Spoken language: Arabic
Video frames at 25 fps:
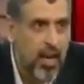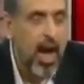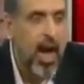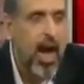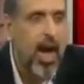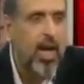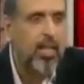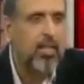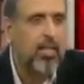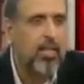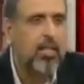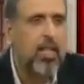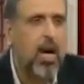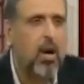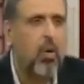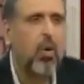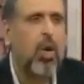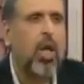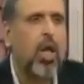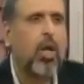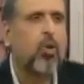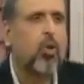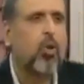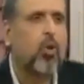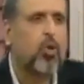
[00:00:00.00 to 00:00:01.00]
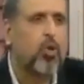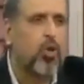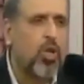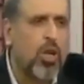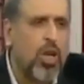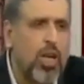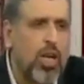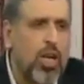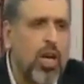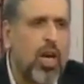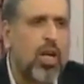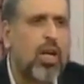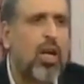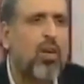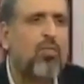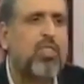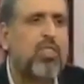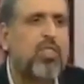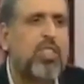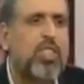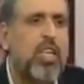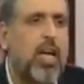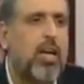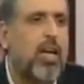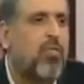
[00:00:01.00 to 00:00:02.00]
الدولة القطرية
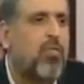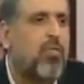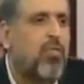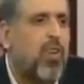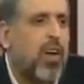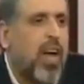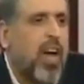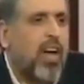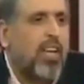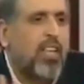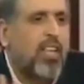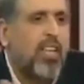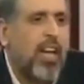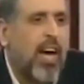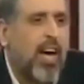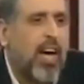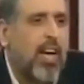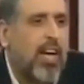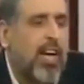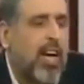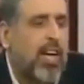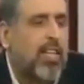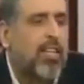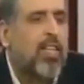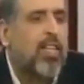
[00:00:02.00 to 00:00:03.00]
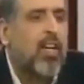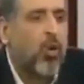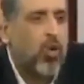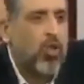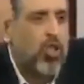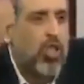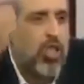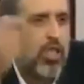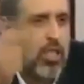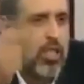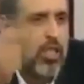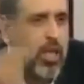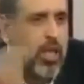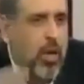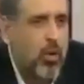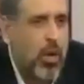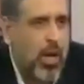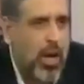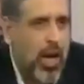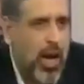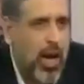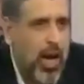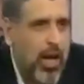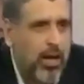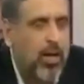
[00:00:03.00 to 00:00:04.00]
نفسها اللي فرحانين عليها 22
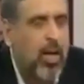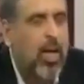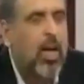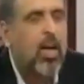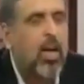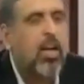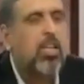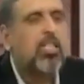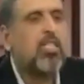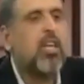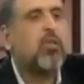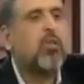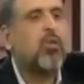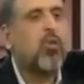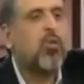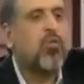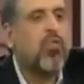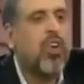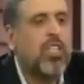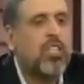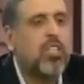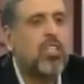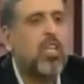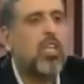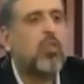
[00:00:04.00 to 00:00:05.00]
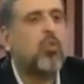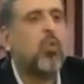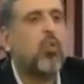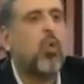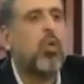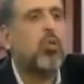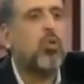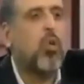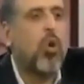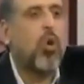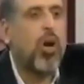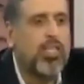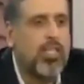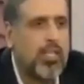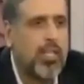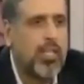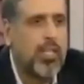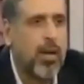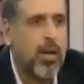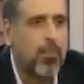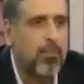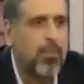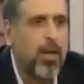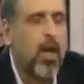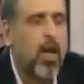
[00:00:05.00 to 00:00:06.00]
دولة الآن ستفتت
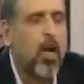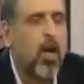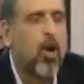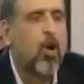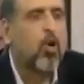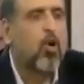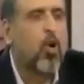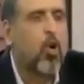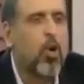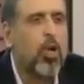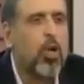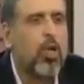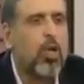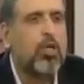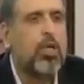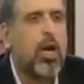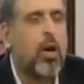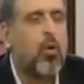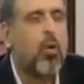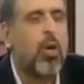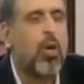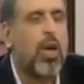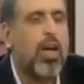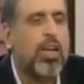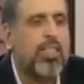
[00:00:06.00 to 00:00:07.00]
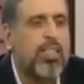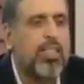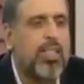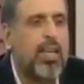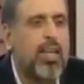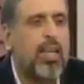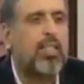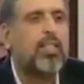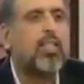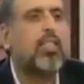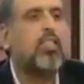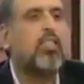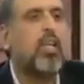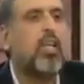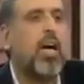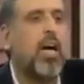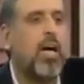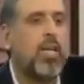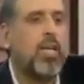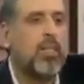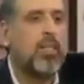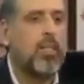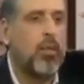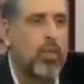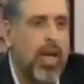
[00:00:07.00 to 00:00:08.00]
وتقسم كل دولة
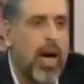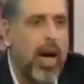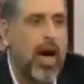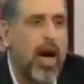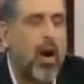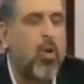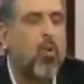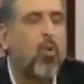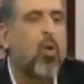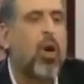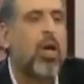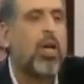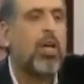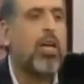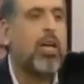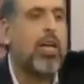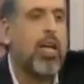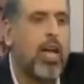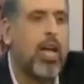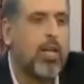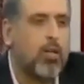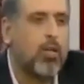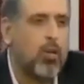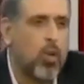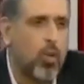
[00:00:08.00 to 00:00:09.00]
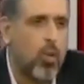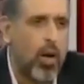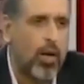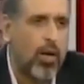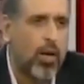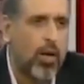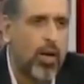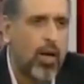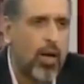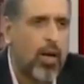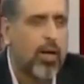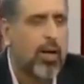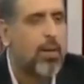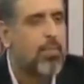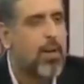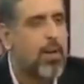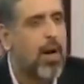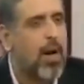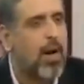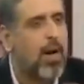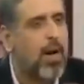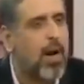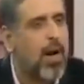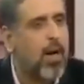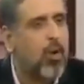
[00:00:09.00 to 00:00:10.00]
سنجدها تتحول إلى دول
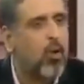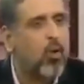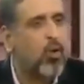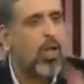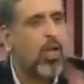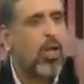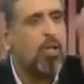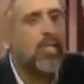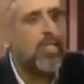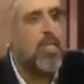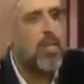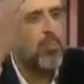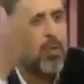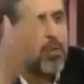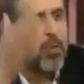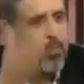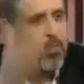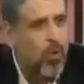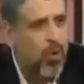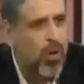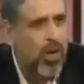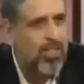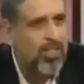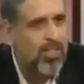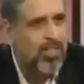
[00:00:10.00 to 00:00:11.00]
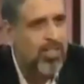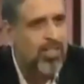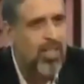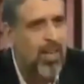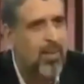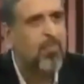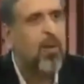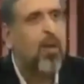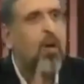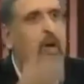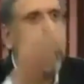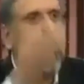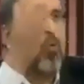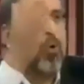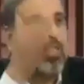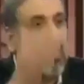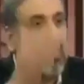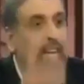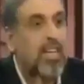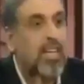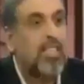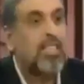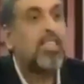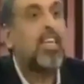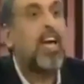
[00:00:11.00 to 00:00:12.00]
كما قالوا تقسيم المقسم
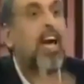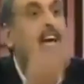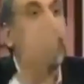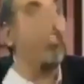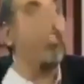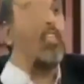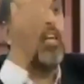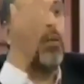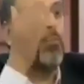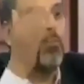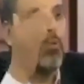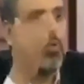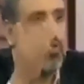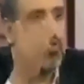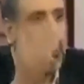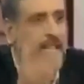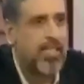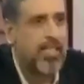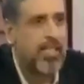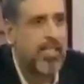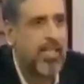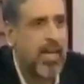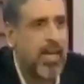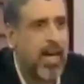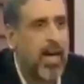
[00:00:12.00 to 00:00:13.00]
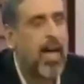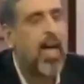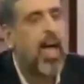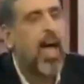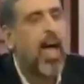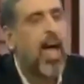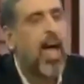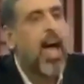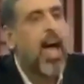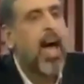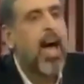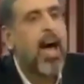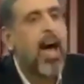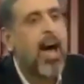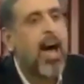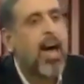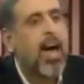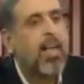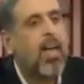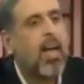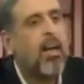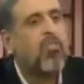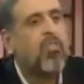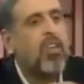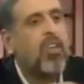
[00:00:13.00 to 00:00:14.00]
وتجزئة المجزأ
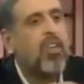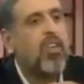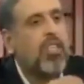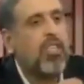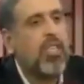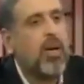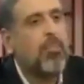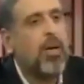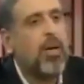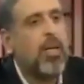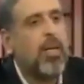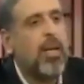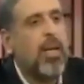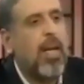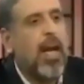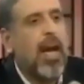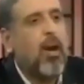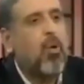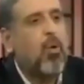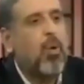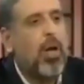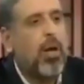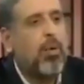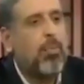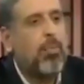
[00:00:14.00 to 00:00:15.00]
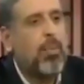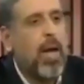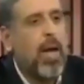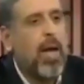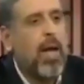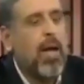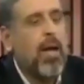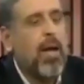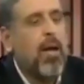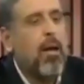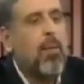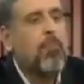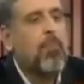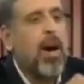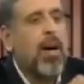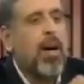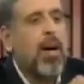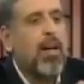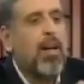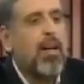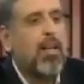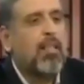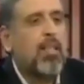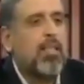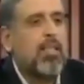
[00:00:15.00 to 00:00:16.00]
هذا في زمن العولمة
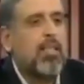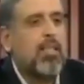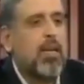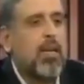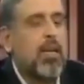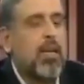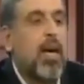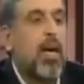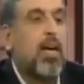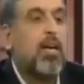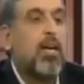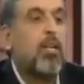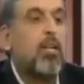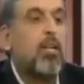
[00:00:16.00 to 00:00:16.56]
ما ينتظرنا